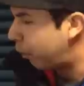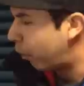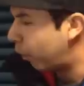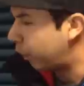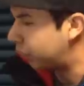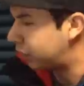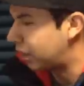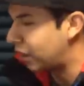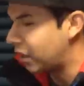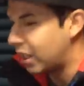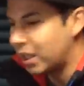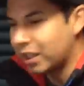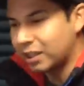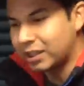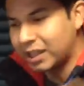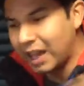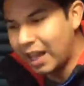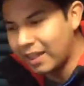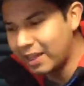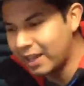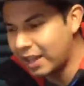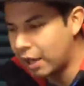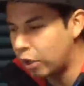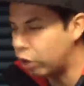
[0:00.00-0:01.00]
puerta de
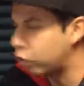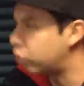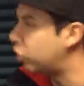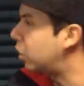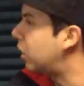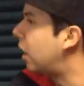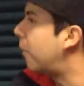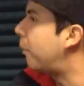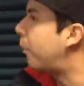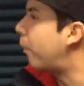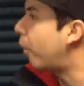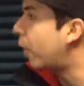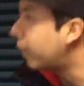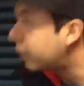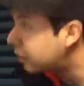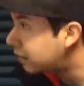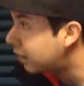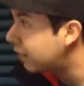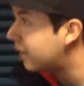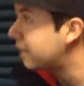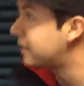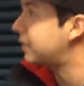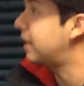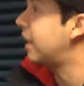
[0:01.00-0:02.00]
entrada y el otro es la
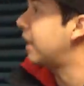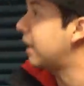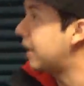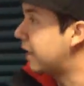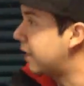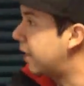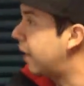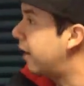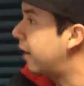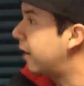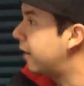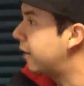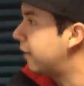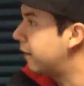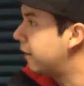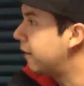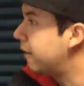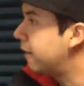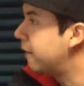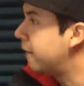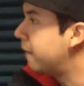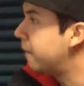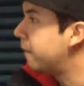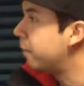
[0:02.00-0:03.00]
puerta de salida.
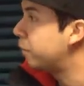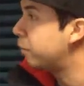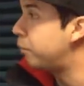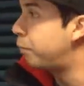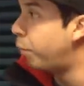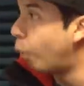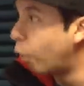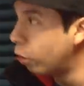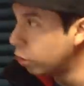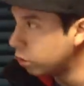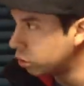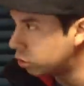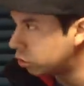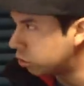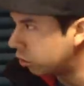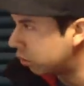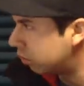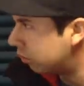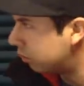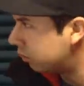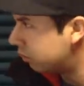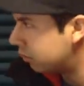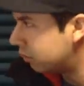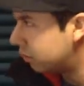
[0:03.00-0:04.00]

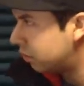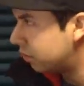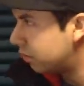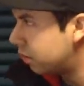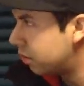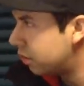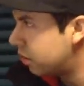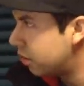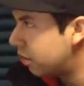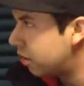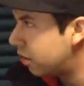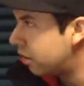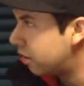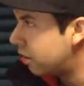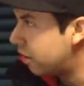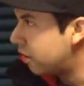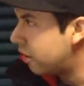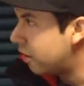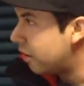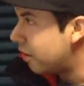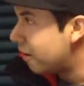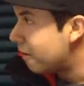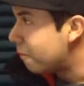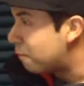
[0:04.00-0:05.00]
Punto.
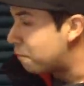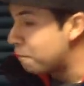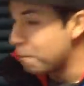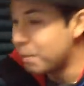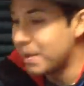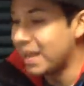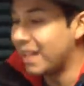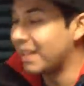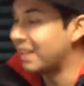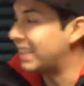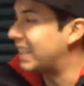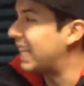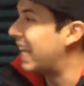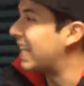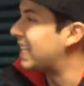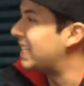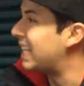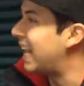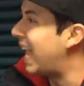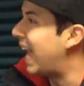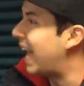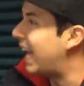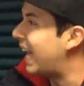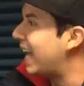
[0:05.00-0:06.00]
Mientras
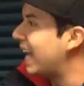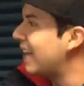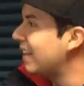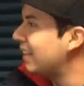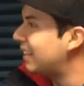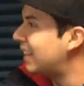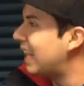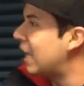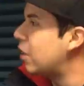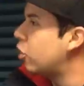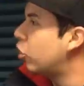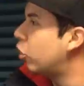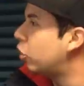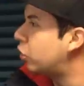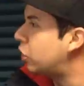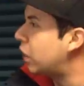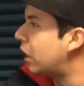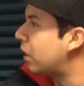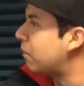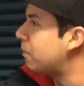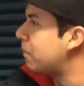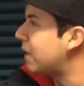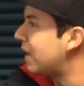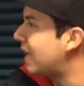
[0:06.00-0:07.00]
la gente no
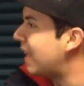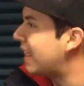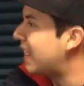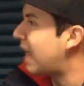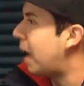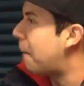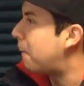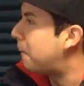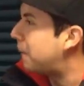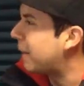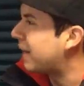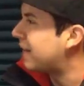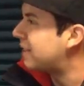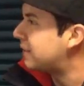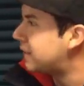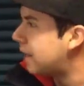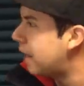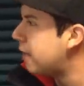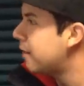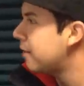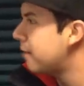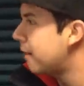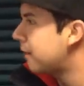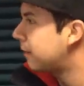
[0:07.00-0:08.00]
termine de
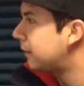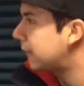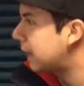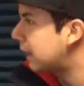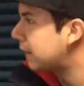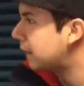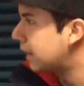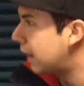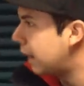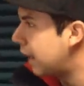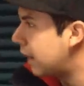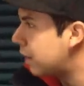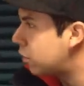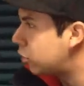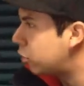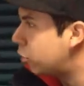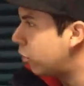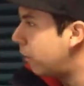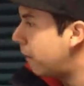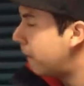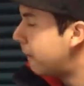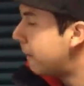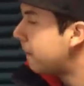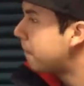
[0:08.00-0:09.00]
apreciar y de entender
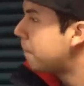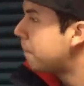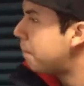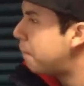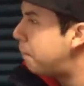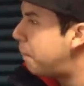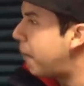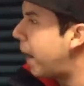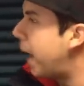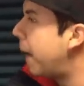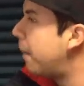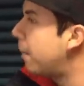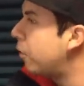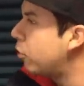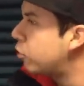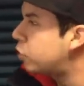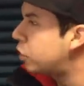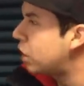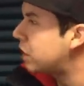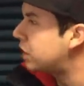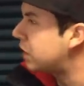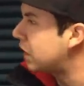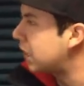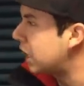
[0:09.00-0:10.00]
esto,
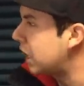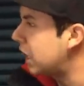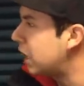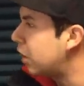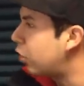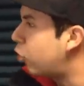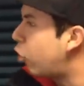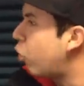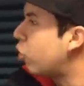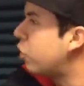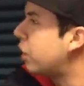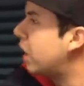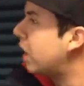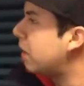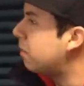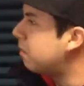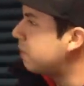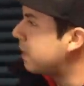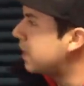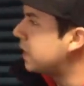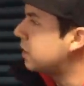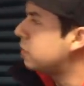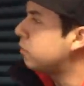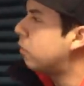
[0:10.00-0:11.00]
vamos a seguir con el
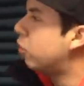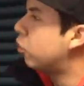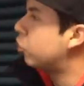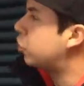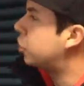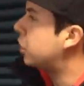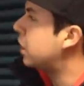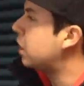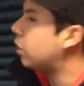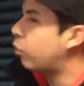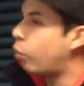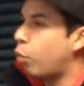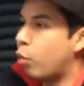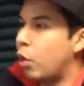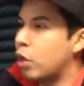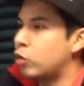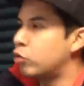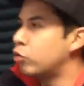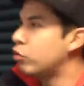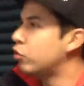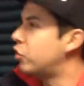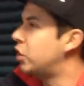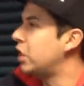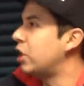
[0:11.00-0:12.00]
mismo círculo.
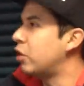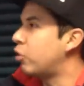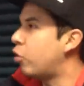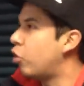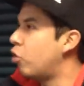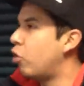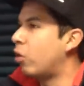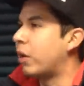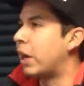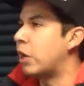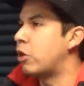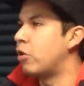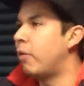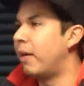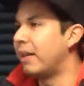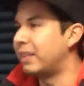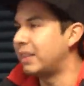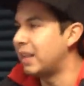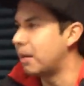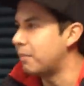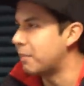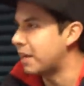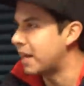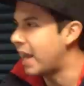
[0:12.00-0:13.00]
Es un círculo que no va a
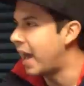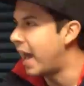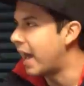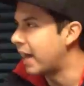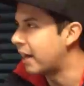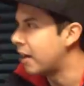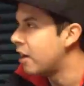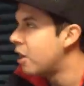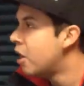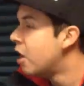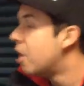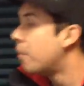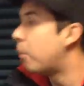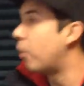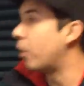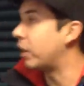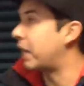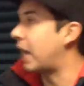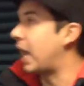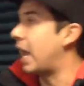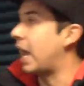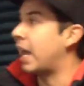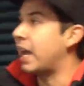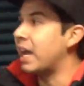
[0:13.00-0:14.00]
terminar,
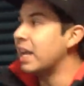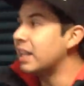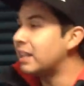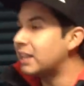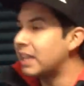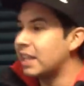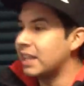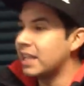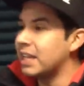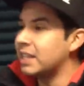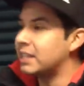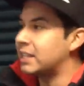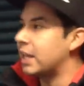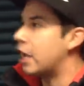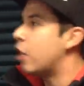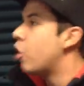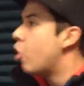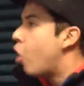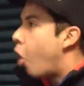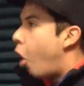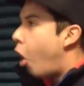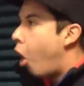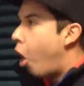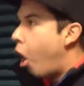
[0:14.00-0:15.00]
porque la gente dice,
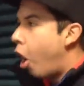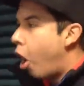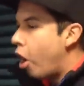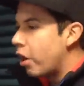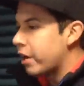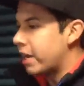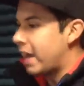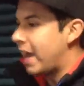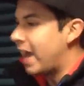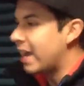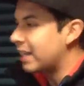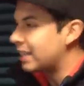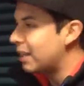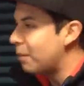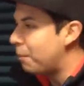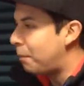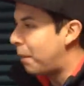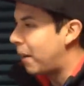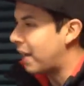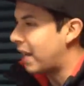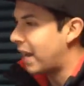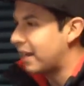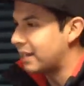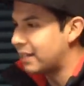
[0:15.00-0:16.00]
oye, hacen
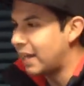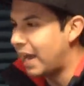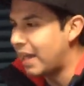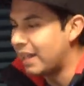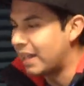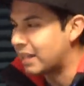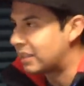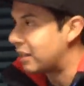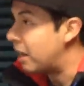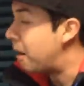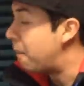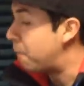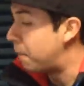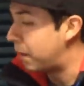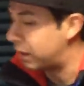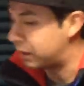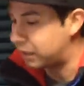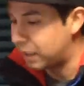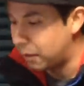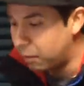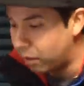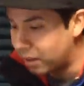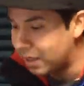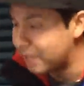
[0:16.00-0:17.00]
payasadas. Me
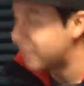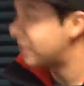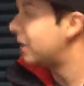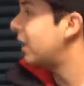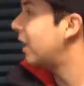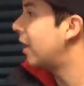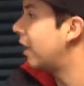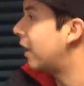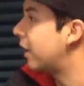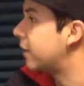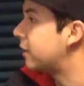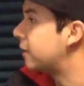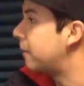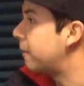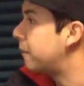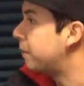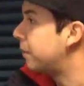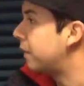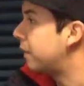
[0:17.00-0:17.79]
temo decirles,